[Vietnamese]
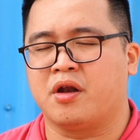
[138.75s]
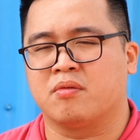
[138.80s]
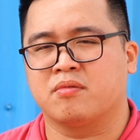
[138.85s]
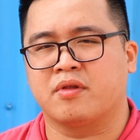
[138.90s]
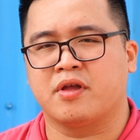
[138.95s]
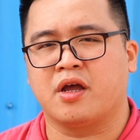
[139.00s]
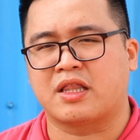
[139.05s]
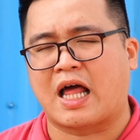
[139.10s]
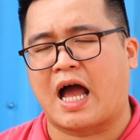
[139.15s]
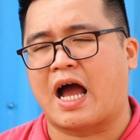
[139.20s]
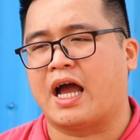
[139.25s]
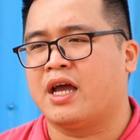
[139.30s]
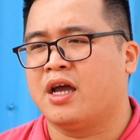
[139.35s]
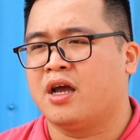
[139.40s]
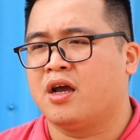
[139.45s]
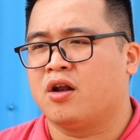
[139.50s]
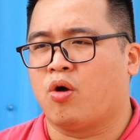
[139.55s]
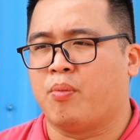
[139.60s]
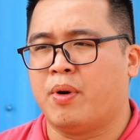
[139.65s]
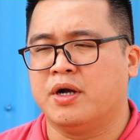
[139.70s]
điểm hiện tại
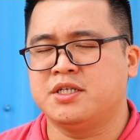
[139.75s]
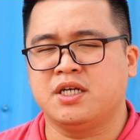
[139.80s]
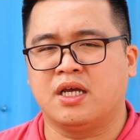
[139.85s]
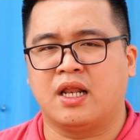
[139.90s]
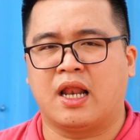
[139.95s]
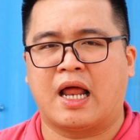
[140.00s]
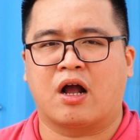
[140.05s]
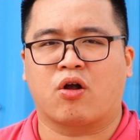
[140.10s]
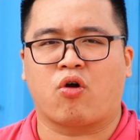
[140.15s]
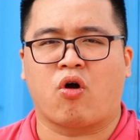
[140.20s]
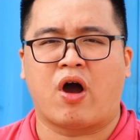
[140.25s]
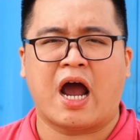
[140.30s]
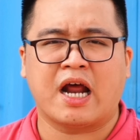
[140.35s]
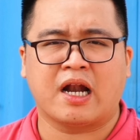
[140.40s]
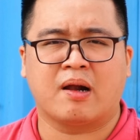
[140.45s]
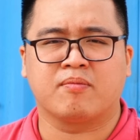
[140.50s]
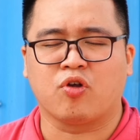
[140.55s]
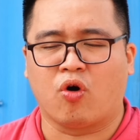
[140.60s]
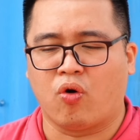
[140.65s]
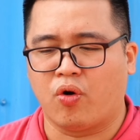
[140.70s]
nó mới chỉ là có 2
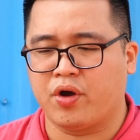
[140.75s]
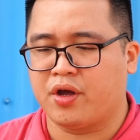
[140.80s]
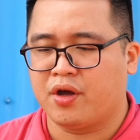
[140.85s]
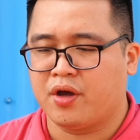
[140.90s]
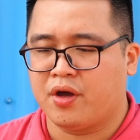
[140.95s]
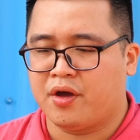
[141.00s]
năm thôi,